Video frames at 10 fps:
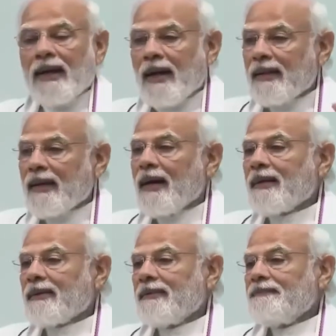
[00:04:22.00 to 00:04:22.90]
ने
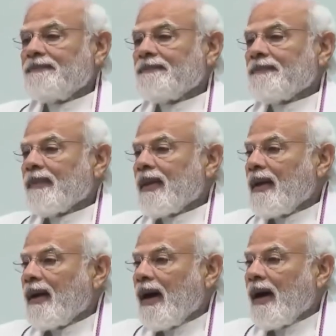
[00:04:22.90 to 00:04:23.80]
लगातार
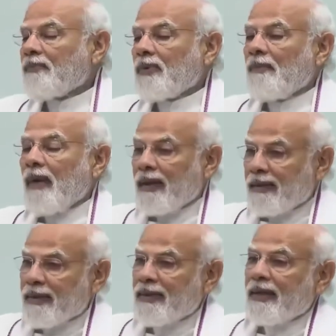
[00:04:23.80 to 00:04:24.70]
आपको
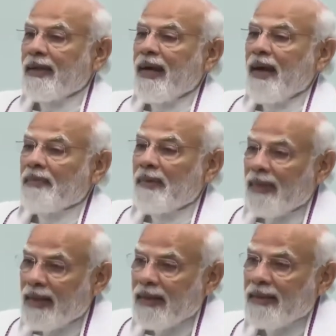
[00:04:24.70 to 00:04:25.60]
मार्गदर्शन किया आपकी
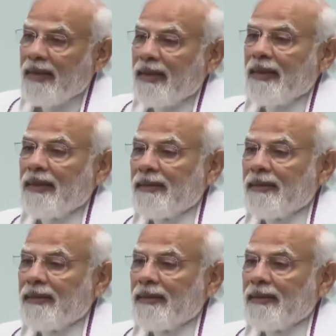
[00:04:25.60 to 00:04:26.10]
मदद की